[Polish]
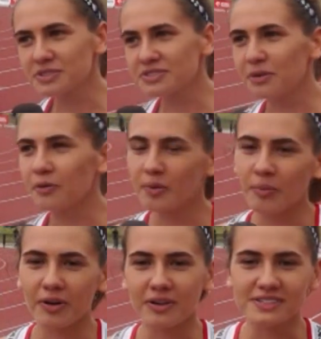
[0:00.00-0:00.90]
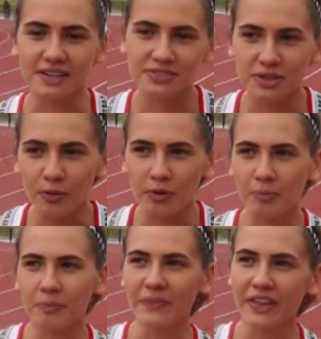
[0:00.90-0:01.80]
mocno łuk, bo zawsze łuk
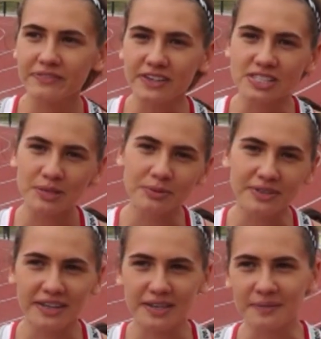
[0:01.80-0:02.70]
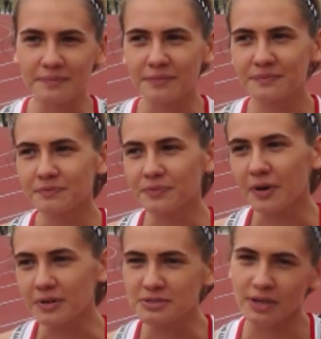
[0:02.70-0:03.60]
na 200 był takim
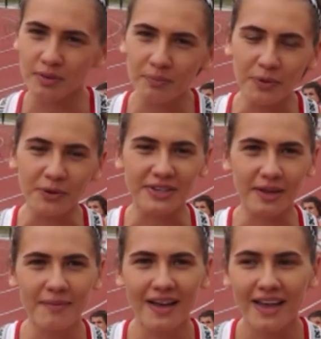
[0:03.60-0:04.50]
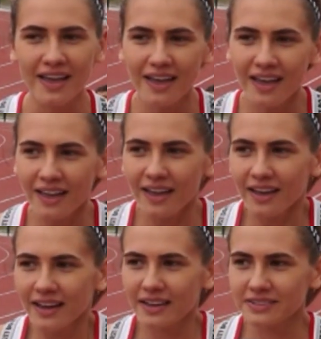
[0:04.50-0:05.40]
moim słabym punktem.
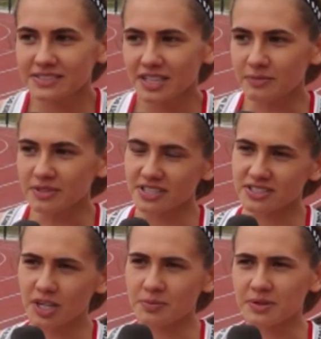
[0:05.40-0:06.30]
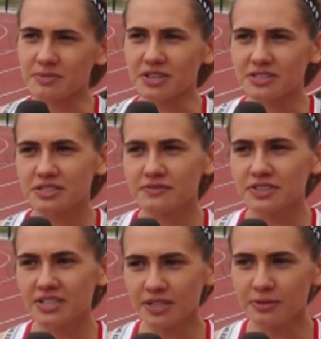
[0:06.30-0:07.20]
E, dzisiaj myślę, że dobrze mi dosyć
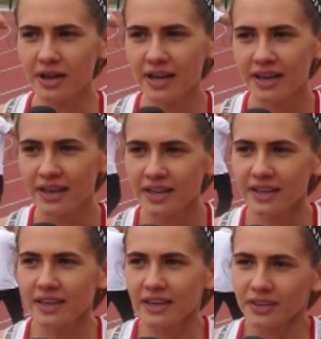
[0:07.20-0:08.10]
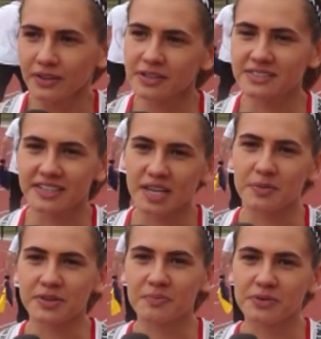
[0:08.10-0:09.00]
wyszedł. No i setkę
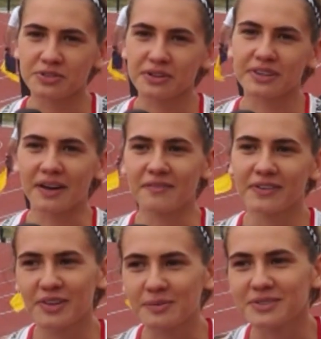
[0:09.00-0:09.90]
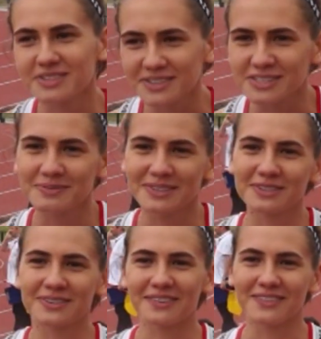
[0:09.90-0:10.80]
potem pociągnęłam, wiadomo, 400
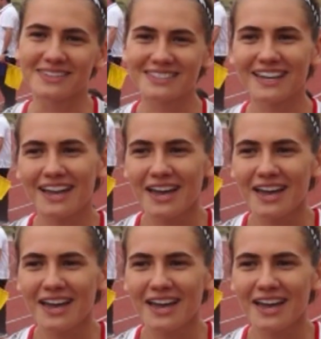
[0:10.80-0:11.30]
metrówka, więc